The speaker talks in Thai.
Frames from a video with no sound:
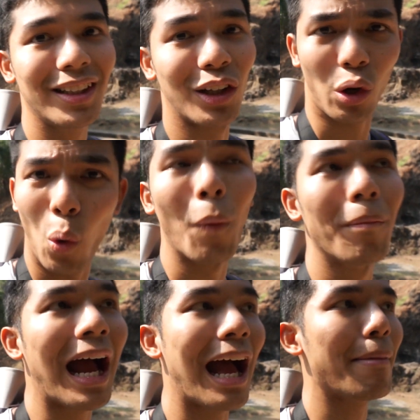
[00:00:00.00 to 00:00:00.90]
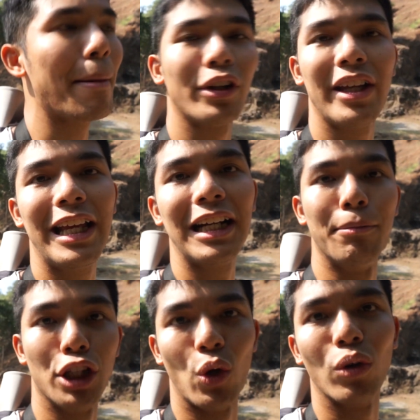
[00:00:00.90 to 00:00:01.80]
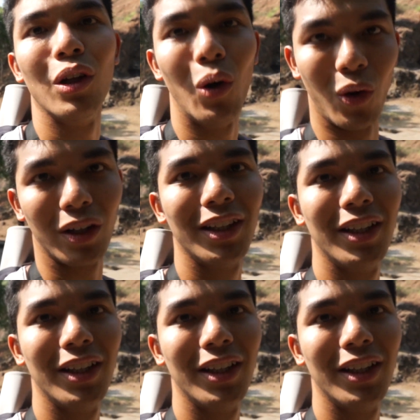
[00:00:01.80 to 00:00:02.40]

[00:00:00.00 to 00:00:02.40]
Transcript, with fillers: แล้วก็คุ้มค่ามากเพราะที่นี่คือมรดกโลก